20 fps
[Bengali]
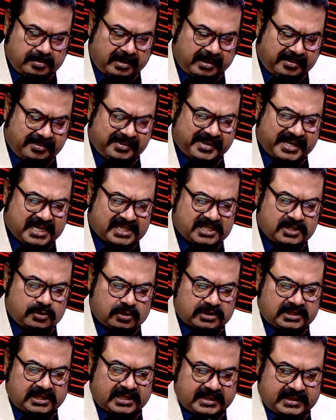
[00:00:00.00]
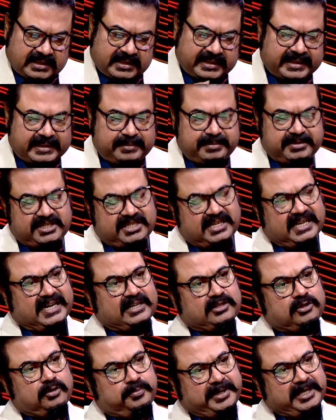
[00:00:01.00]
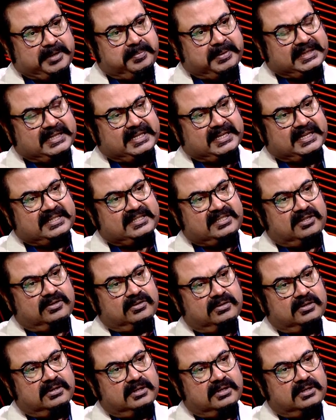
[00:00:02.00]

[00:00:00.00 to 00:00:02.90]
বাবা মার কাছে কথা কে বেশি লাগাতো পেট পাত্তা কে ছিল